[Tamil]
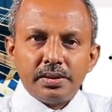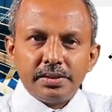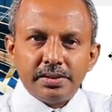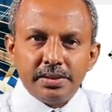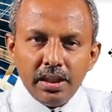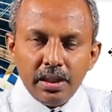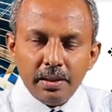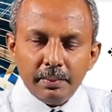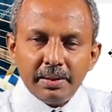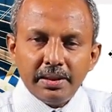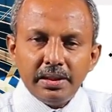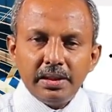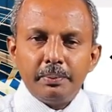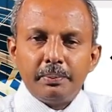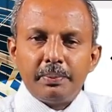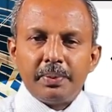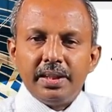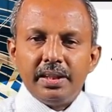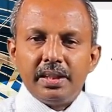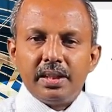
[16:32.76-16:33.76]
சீமந்து
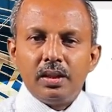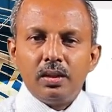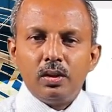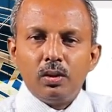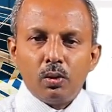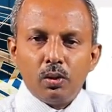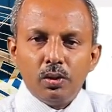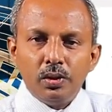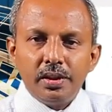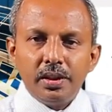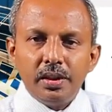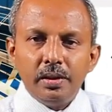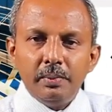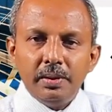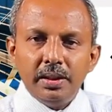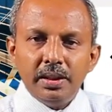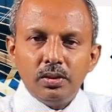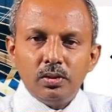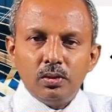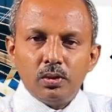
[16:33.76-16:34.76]
பைகள் ஒன்றின்
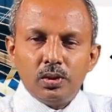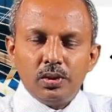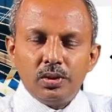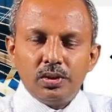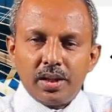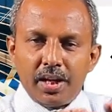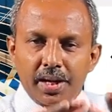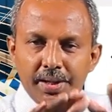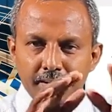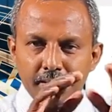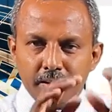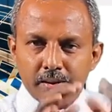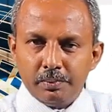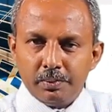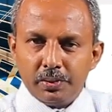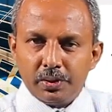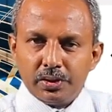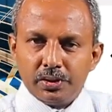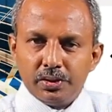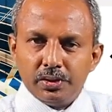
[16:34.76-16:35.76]
மீது ஒன்று அடுக்கும்
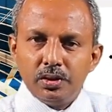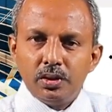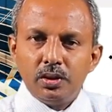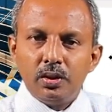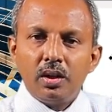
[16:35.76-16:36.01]
பொழுது